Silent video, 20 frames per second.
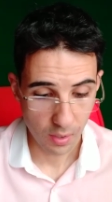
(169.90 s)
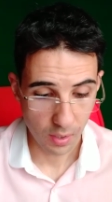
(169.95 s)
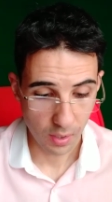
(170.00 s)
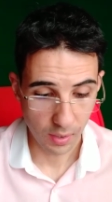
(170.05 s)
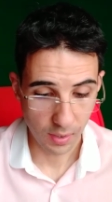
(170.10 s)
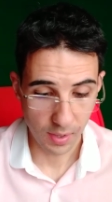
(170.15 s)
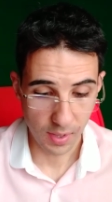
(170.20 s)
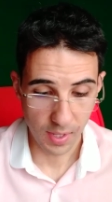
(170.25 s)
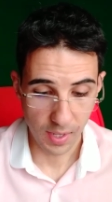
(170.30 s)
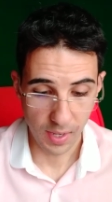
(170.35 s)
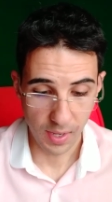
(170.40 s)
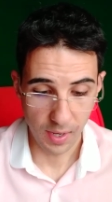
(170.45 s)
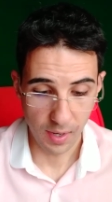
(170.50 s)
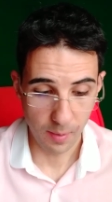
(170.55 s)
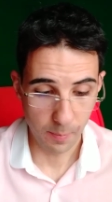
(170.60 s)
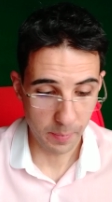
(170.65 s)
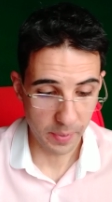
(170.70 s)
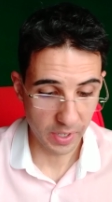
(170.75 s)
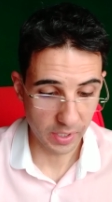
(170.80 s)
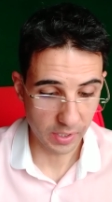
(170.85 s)
del
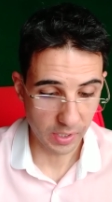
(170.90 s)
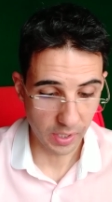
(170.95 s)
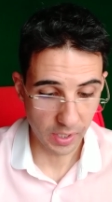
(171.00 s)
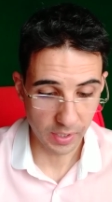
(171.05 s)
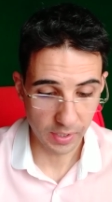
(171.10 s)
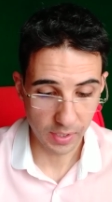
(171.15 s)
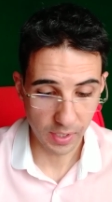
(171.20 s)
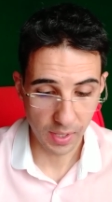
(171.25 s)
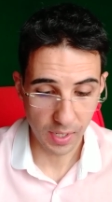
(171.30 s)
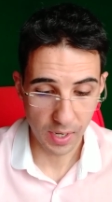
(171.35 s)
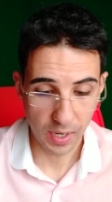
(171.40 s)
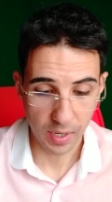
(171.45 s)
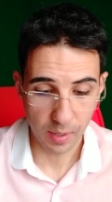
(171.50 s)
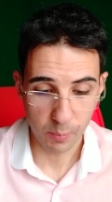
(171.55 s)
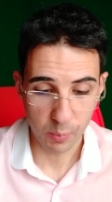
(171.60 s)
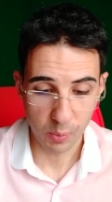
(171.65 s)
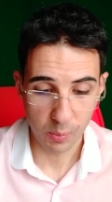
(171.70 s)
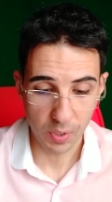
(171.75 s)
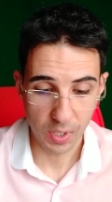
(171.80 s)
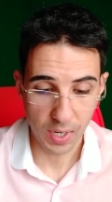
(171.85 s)
presidente de la
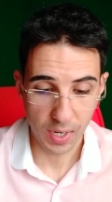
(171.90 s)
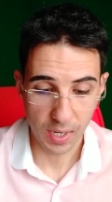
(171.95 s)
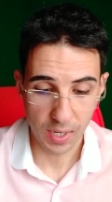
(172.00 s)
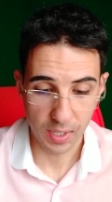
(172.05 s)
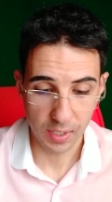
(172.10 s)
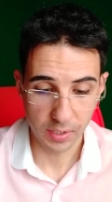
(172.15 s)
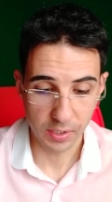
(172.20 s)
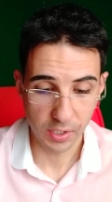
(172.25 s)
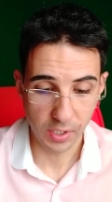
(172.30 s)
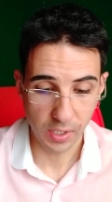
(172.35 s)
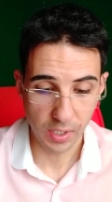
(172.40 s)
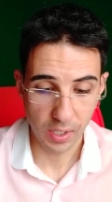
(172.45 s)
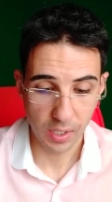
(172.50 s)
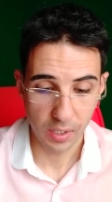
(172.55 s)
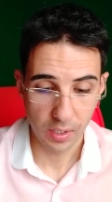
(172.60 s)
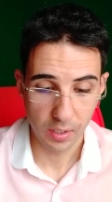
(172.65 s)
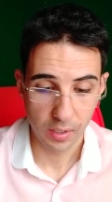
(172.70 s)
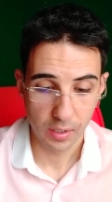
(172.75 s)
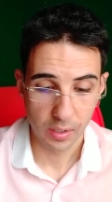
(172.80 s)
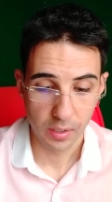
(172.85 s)
República China,
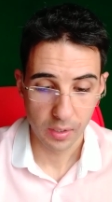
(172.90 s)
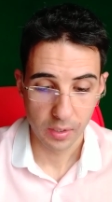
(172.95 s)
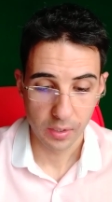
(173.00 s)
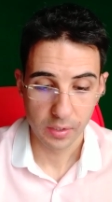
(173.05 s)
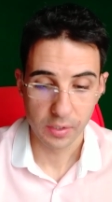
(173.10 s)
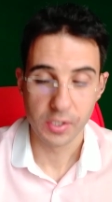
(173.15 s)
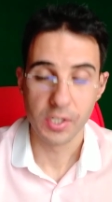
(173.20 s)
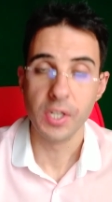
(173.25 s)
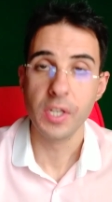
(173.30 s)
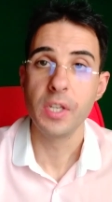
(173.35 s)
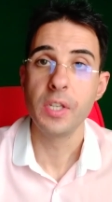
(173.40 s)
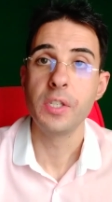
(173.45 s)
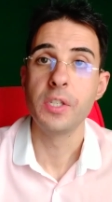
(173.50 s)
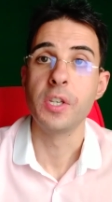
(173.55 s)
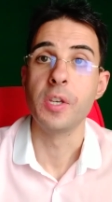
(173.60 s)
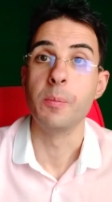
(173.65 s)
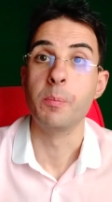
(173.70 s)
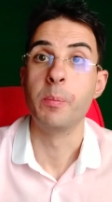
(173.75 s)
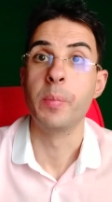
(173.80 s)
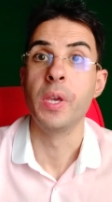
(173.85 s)
Xi
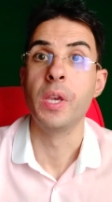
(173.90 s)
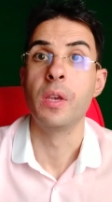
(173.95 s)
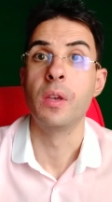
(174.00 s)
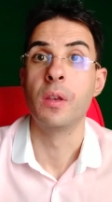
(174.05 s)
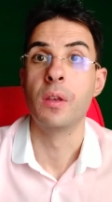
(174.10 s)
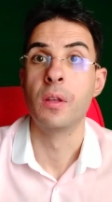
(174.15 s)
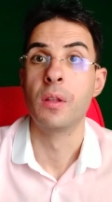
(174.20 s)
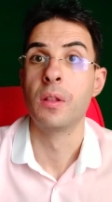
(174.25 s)
Jinping.